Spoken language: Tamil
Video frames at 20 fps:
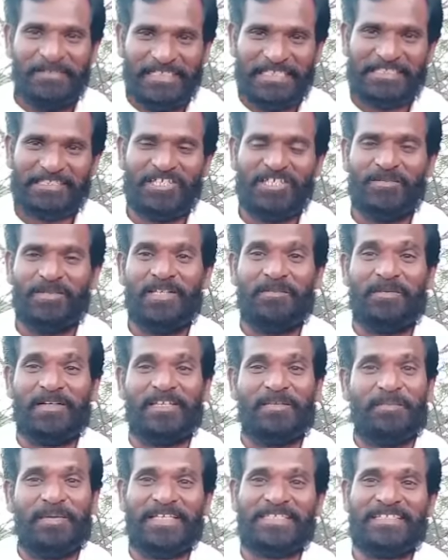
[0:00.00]
விஜய் சேதுபதி
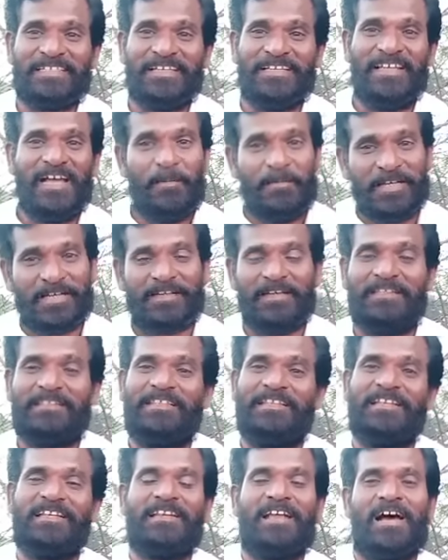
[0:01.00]
பத்தி பேசினேன் இல்லையா அப்படியே
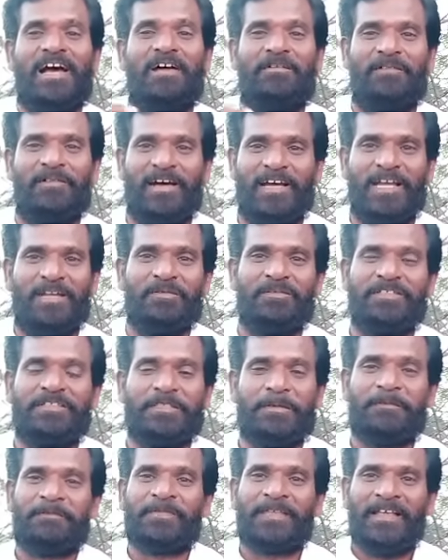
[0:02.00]
கத்தினே நான் வாயில
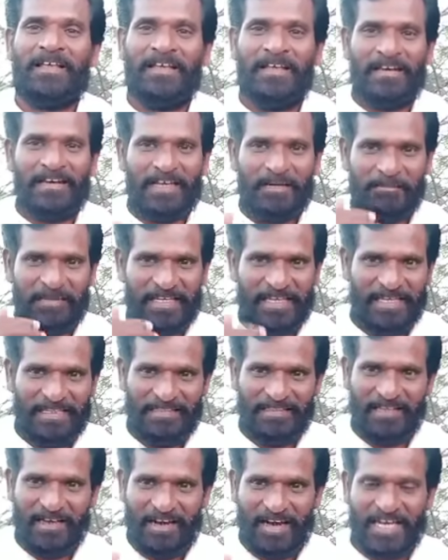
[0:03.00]
வந்துச்சு நம்ம
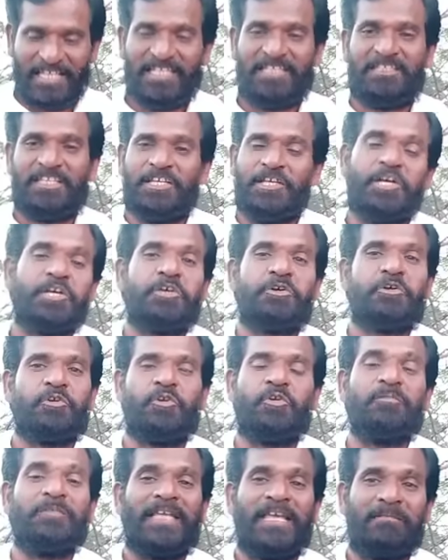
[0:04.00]
எந்த ஆயுதத்தை
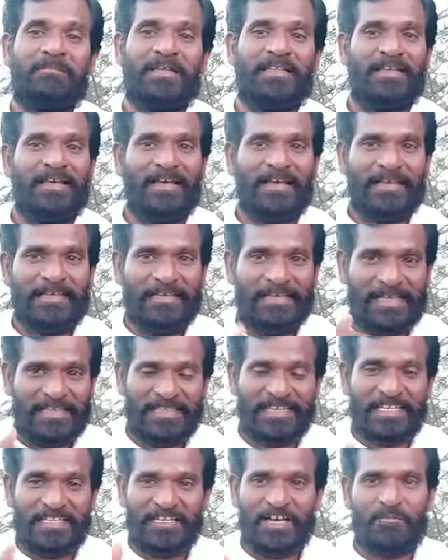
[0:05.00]
எடுக்கணும் என்பதை
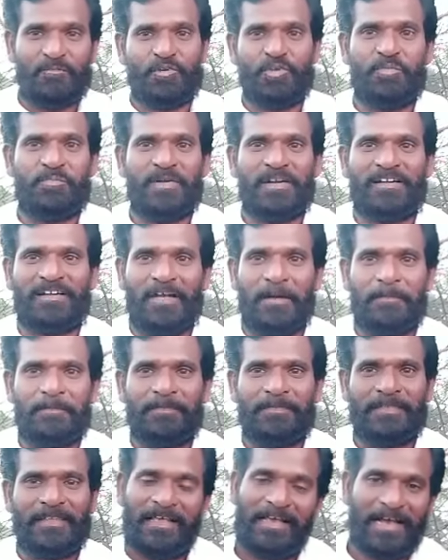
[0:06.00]
எதிரி தான் முடிவு பண்றான்
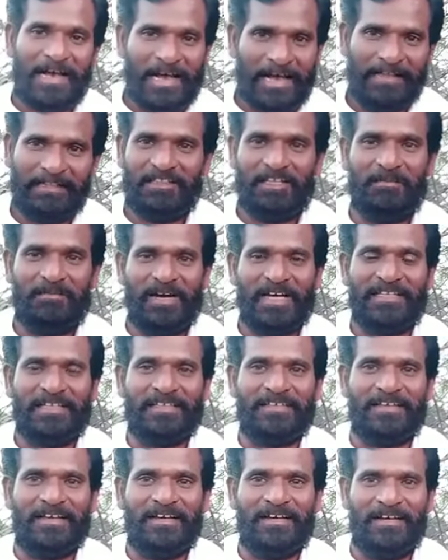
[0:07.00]
அந்த
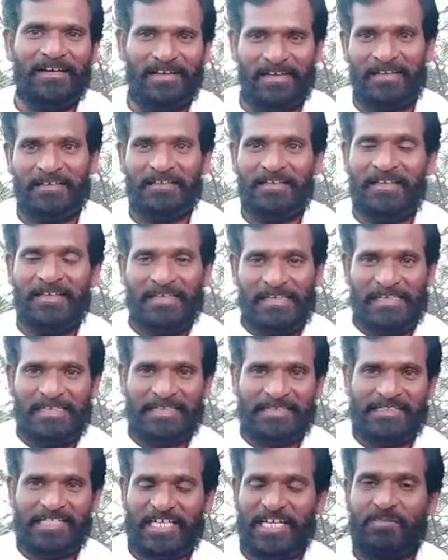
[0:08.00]
மாதிரி தான்
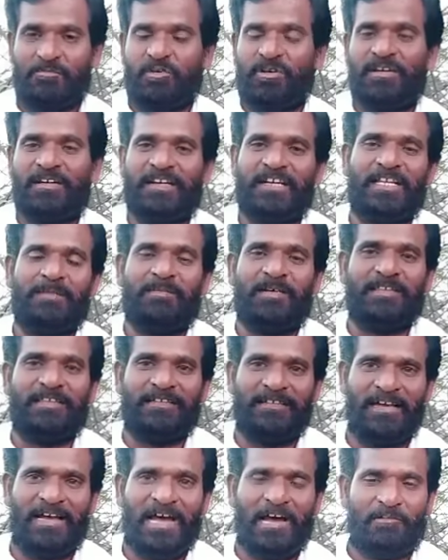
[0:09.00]
இங்க ஜெகன்மோகன் ரெட்டி
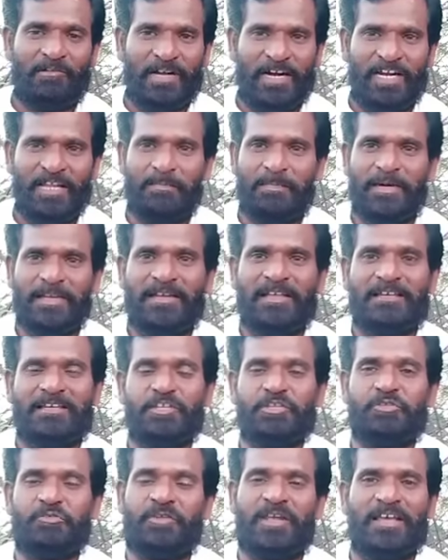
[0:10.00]
பாத்தீங்கன்னா அவர் அடிப்படையில
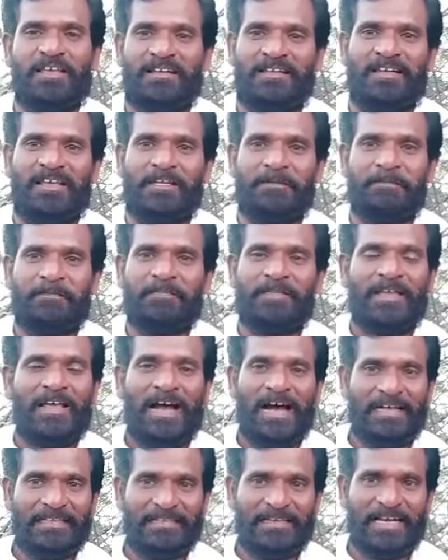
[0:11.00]
கிறித்துவரா இருக்கிறார்
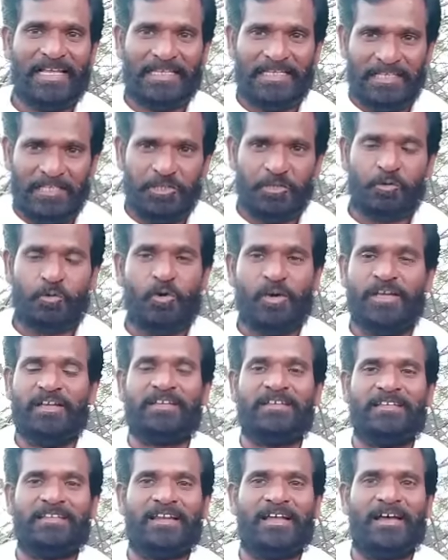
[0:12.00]
அதனால இந்து
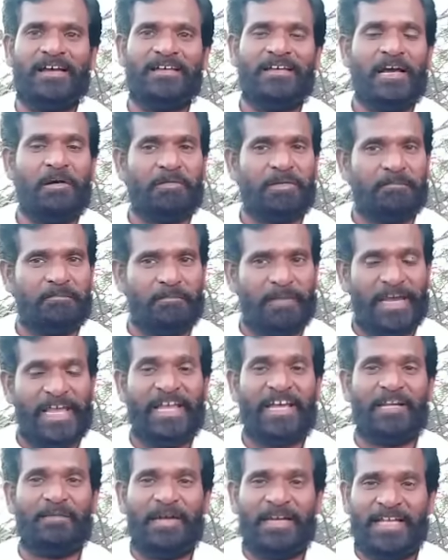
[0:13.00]
கோயிலுக்கு எதிராக அவர்
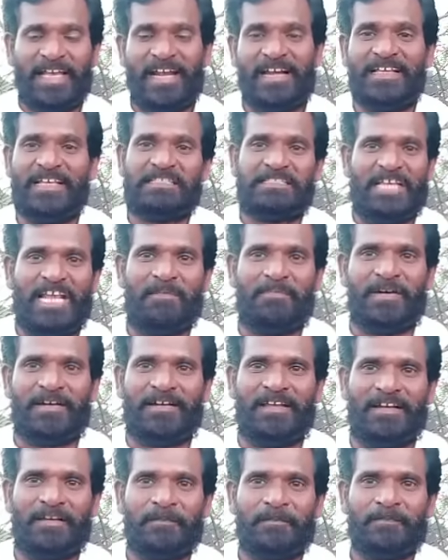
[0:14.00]
பயங்கரமா நேரடியா
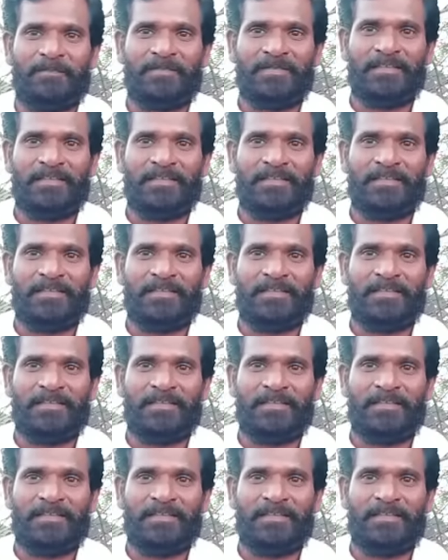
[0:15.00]
செயல்படுறார்